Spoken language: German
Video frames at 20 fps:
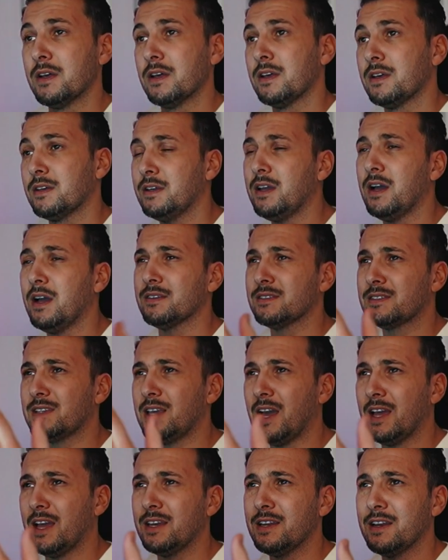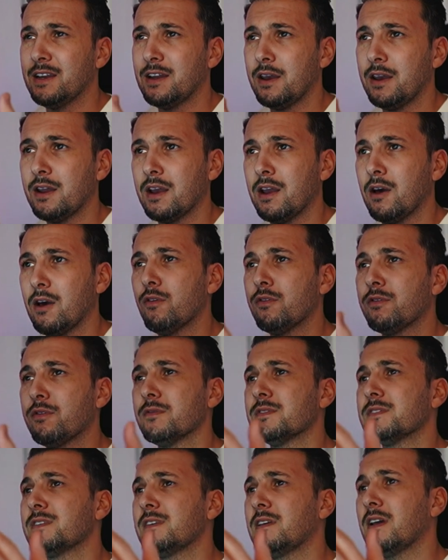ja, sehr ineinander
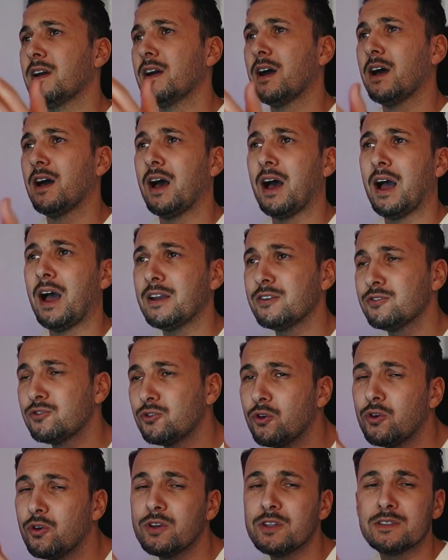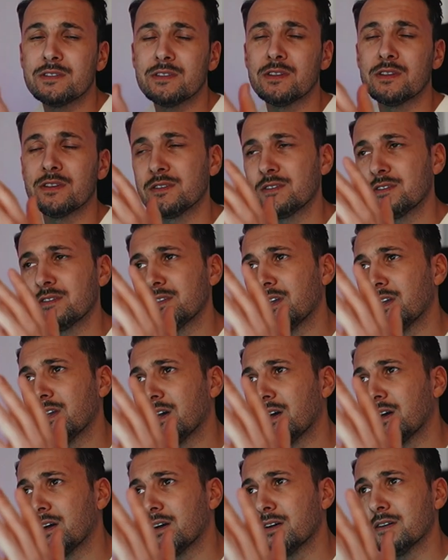laufen, sehr eintönig sind,
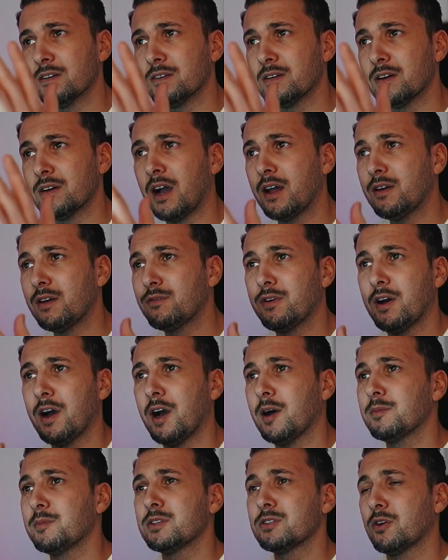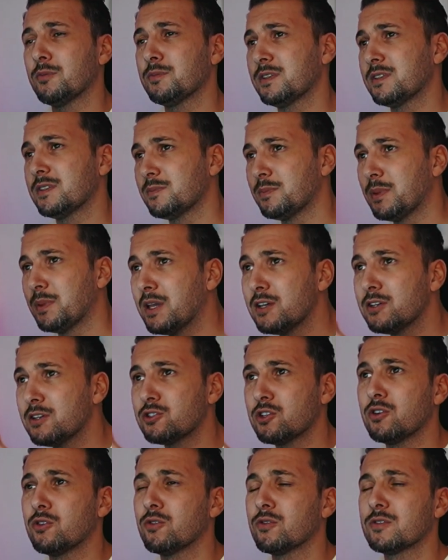sehr äh, einfarbig, ob es jetzt
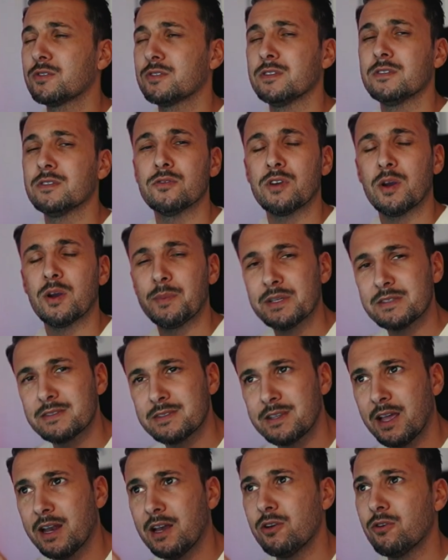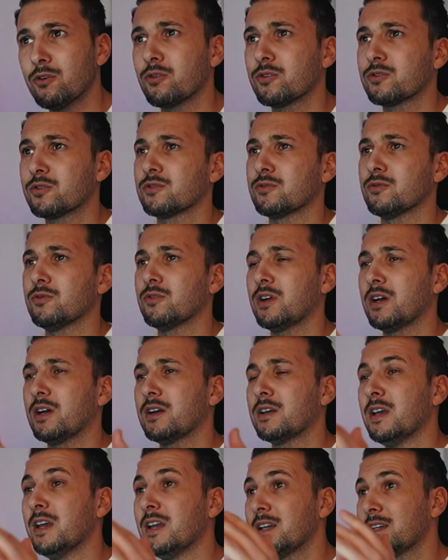beige Looks sind oder Pastelllooks
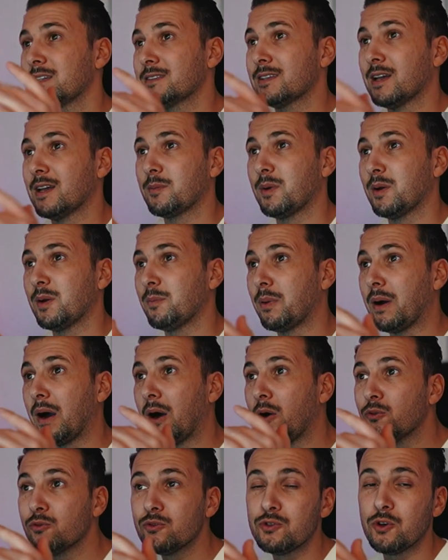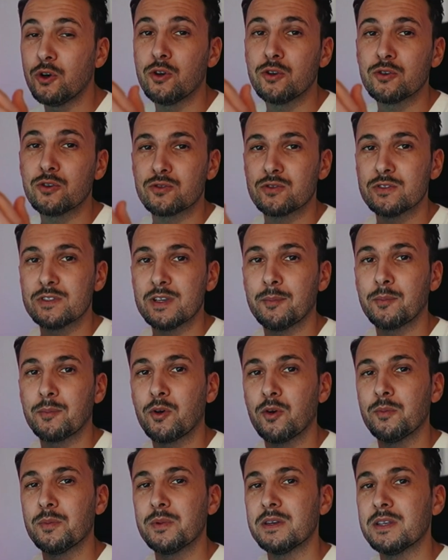oder ich sag mal Brauntöne zusammen
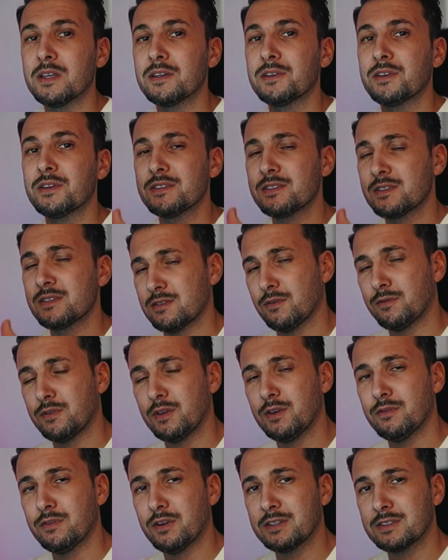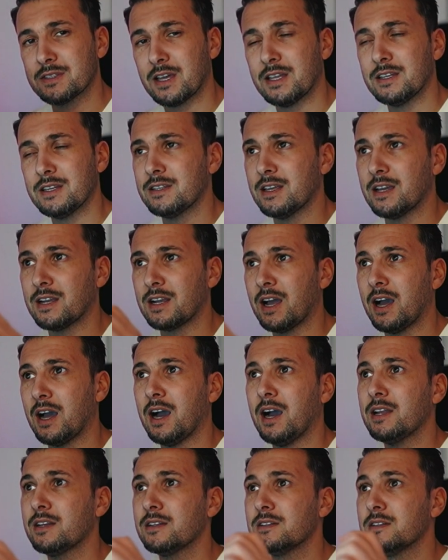kombiniert. Das ist auf jeden Fall ein Trend, der
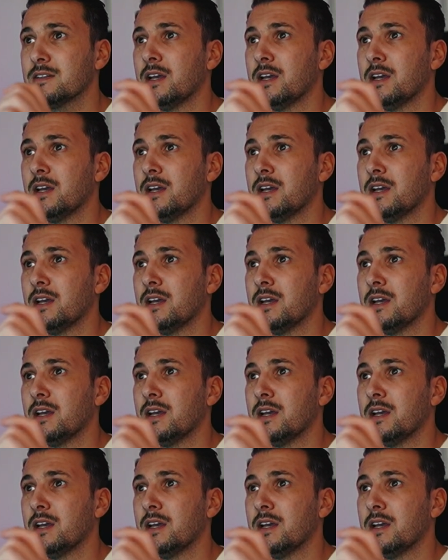gerade